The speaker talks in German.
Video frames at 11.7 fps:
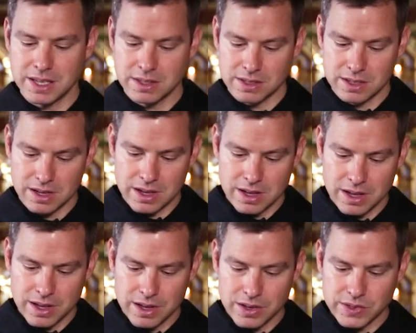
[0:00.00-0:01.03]
heißt,
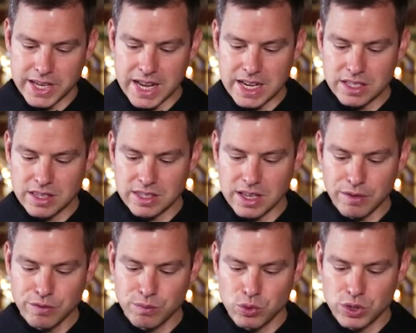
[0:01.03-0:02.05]
Selig die
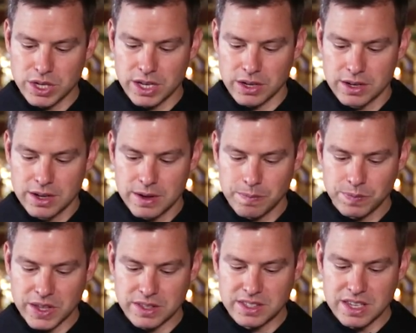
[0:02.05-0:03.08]
Sanftmütigen,
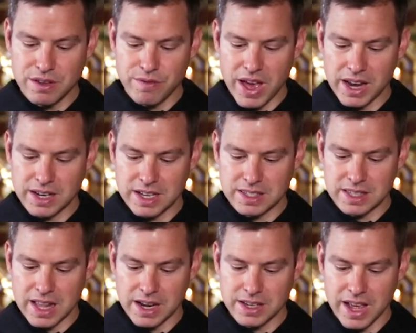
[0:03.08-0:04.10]
denn sie werden das
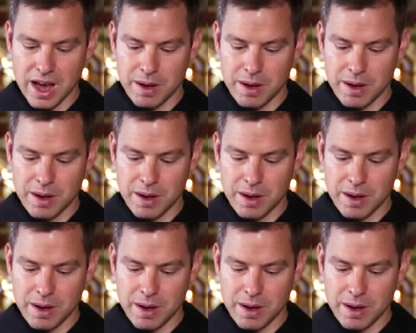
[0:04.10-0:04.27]
Land